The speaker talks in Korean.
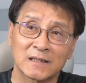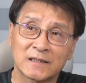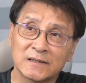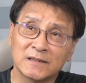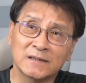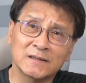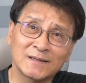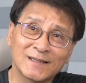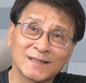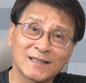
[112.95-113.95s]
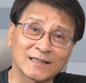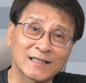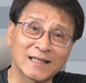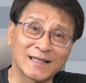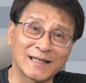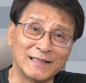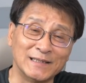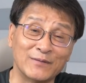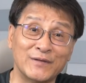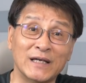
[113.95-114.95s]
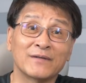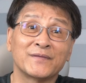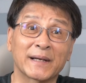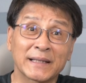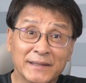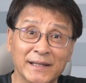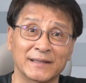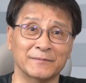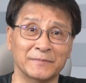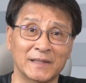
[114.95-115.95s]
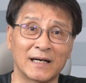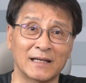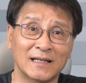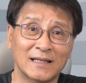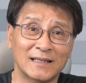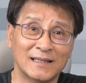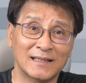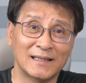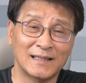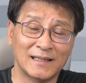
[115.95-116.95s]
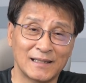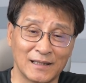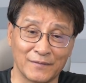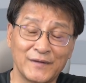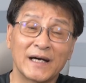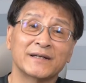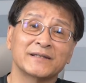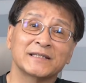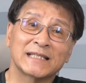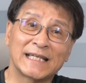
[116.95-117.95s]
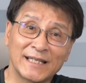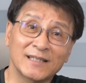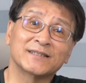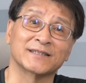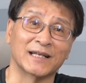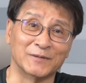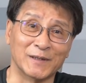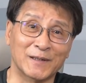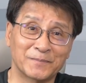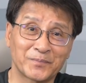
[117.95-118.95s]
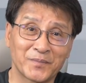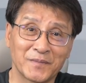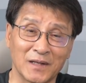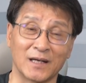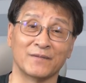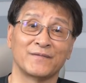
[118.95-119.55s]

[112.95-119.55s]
그거를 갖다가 이제 비아 페라트라 그럽니다 비아는 길을 뜻하고요 아,